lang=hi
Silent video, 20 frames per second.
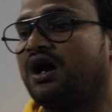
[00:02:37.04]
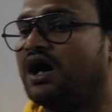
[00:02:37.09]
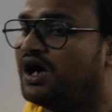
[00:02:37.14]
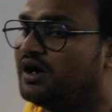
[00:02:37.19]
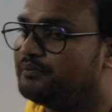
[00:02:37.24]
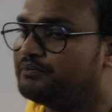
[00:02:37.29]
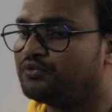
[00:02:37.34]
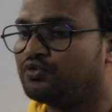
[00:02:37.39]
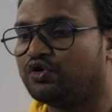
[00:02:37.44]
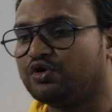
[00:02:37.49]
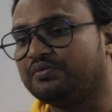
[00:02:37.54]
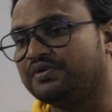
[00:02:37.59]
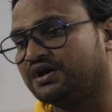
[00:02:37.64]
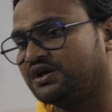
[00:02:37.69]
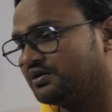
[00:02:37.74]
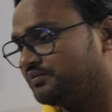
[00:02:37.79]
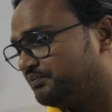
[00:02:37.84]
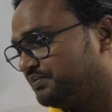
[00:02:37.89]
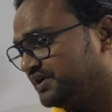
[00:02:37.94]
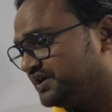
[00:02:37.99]
आप कोई भी
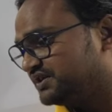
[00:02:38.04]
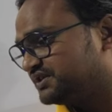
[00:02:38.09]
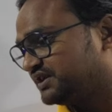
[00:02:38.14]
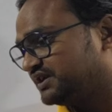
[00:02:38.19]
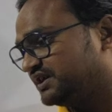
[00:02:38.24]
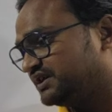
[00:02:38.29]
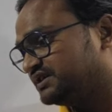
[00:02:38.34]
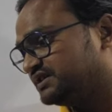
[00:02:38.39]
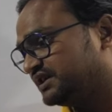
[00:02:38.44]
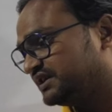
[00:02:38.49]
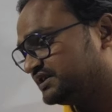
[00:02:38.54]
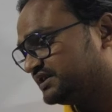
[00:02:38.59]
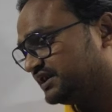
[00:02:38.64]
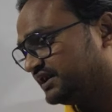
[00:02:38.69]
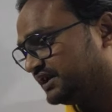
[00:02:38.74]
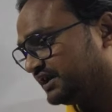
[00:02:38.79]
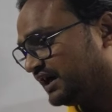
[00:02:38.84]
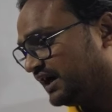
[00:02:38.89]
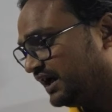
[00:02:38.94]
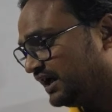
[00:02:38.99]
कंपटीशन अच्छा से
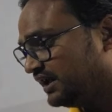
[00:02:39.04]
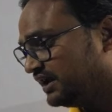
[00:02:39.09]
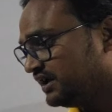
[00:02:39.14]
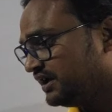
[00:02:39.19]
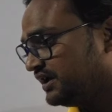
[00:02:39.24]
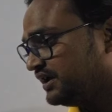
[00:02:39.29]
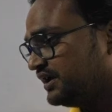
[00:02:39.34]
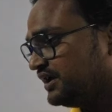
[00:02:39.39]
निकाल